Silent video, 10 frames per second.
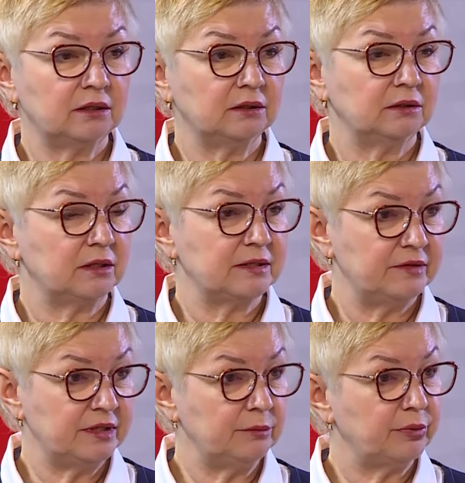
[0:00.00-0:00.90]
э,
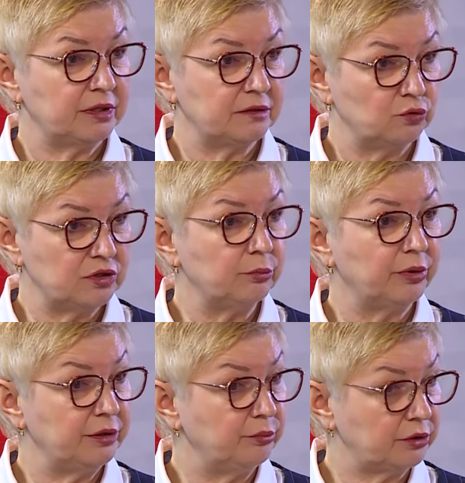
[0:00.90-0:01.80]
развития производства
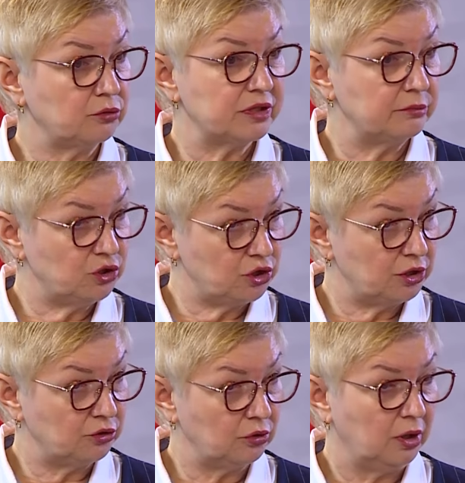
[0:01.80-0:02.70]
по
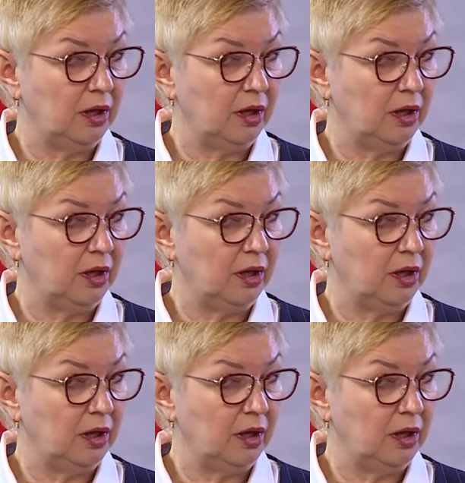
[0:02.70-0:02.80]
импортозамещению.